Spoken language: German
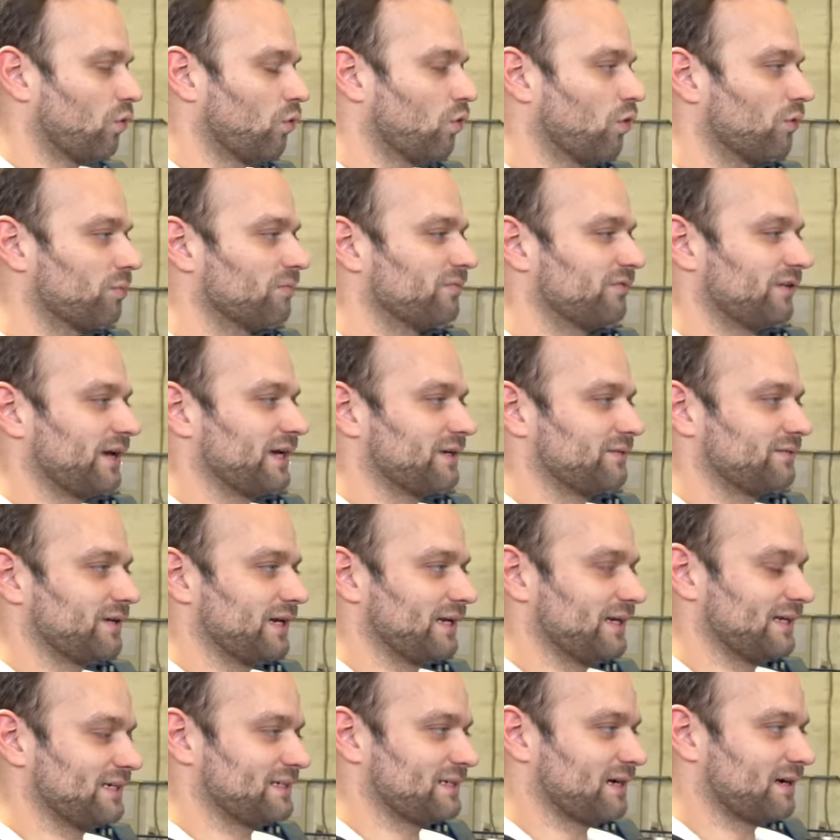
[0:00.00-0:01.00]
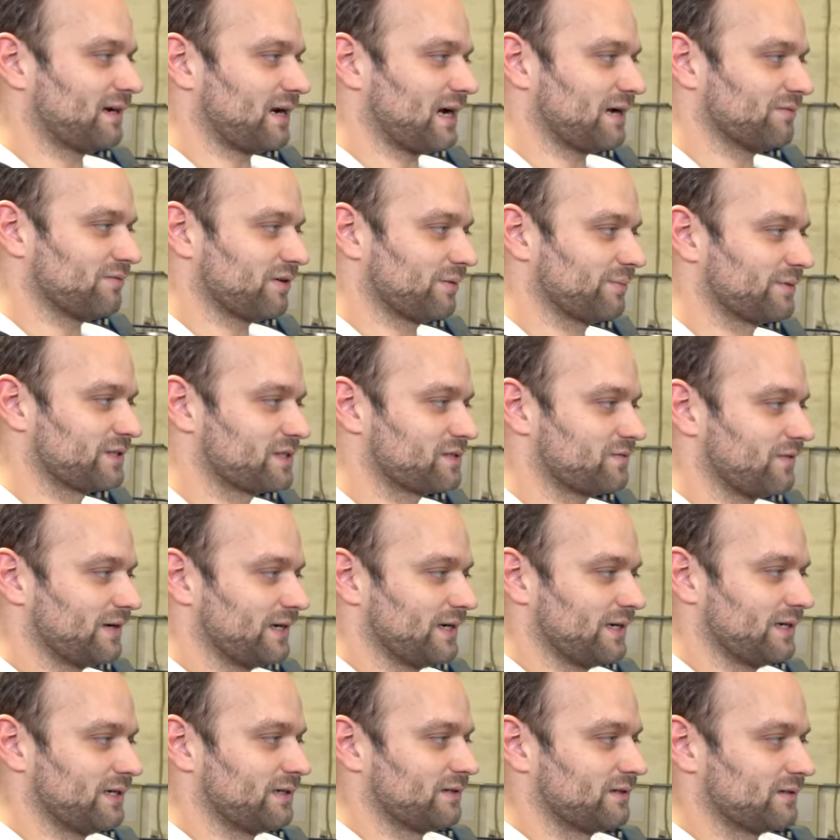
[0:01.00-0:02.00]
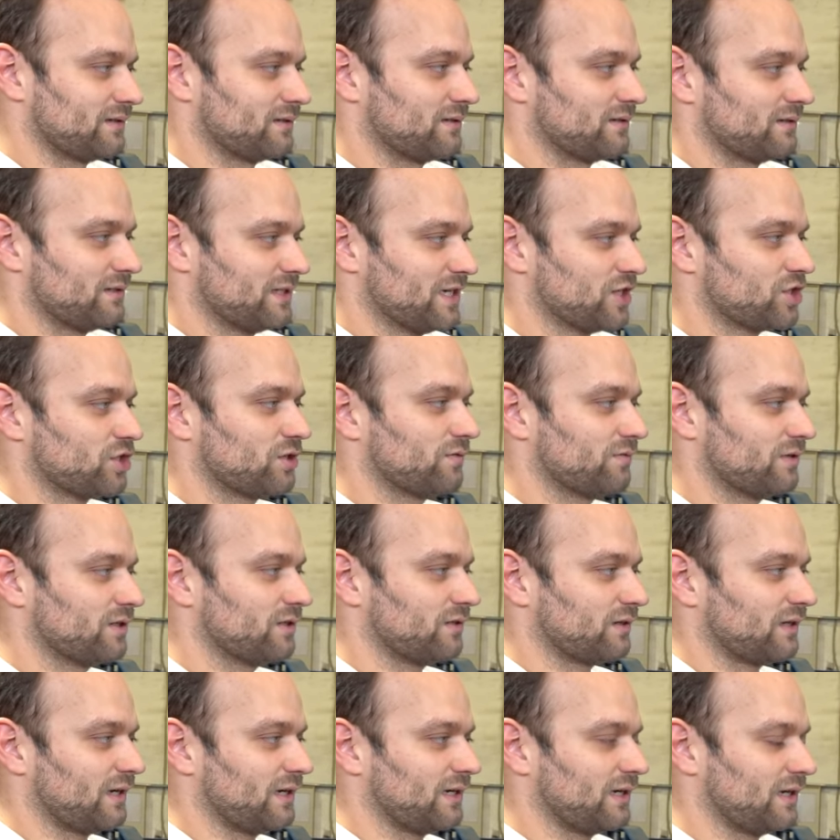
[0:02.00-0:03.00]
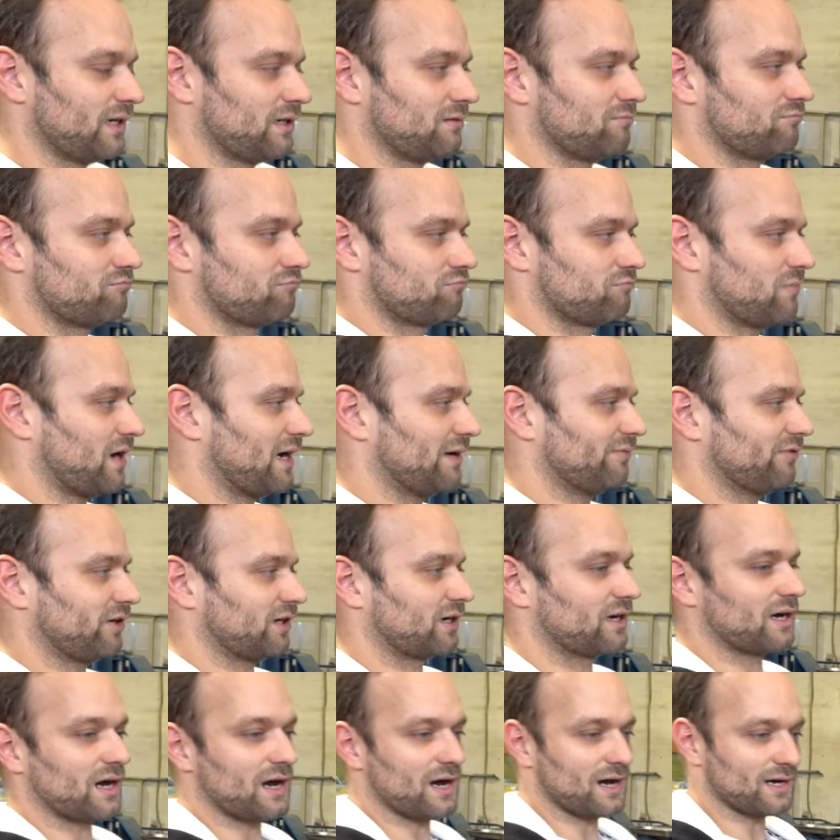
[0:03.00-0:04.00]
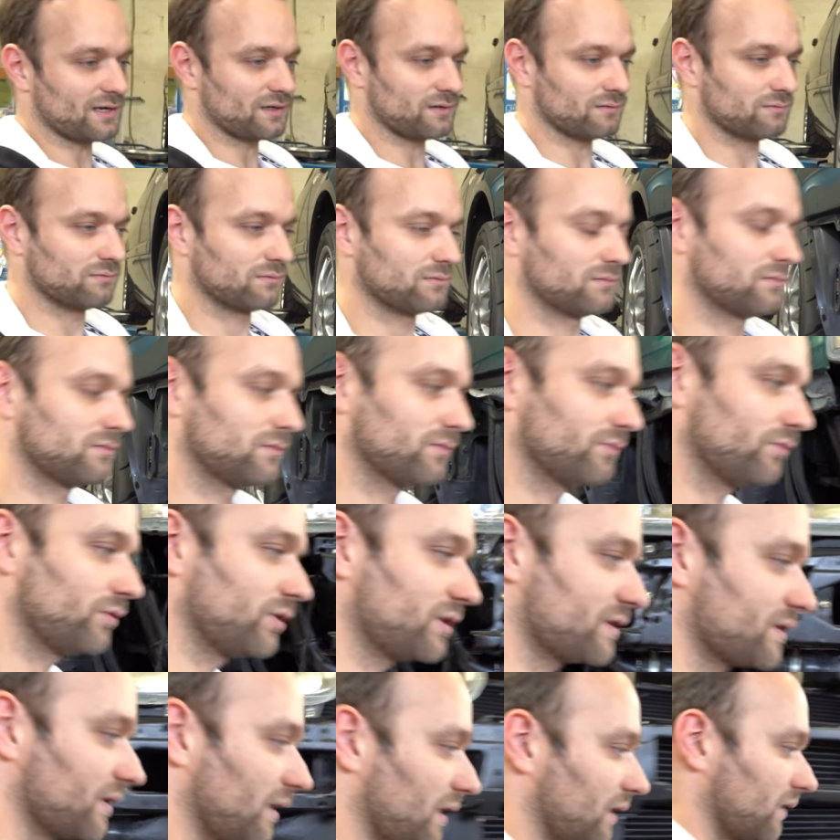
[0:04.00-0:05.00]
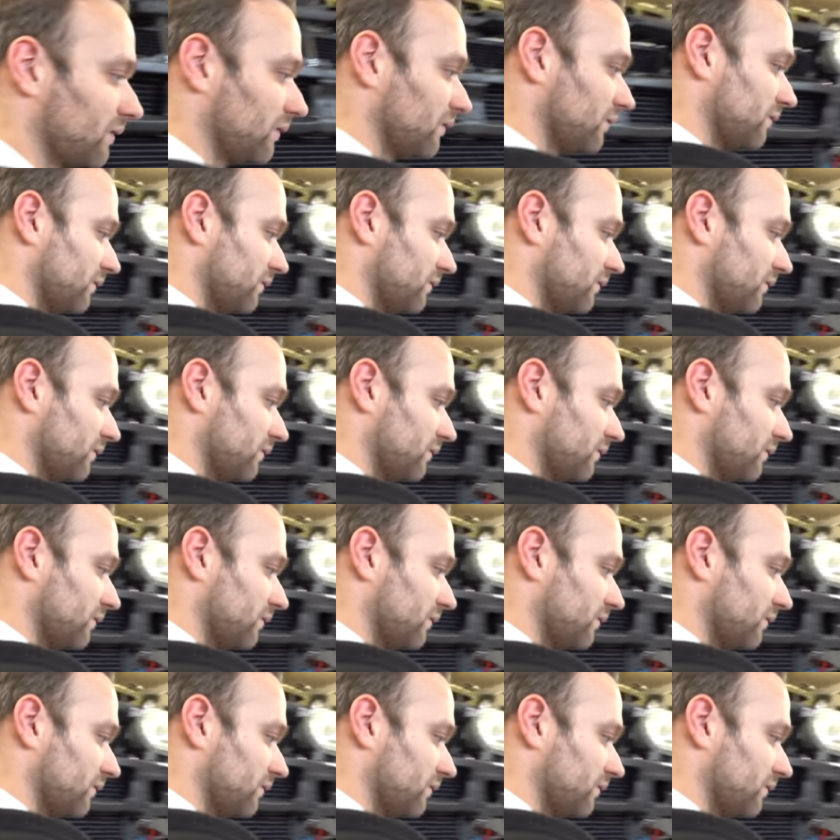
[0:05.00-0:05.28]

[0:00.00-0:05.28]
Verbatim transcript: Oben werden wir in den Tank einfach mit zwei Dashgewinden reingehen. Einfach gerade, würde ich sagen.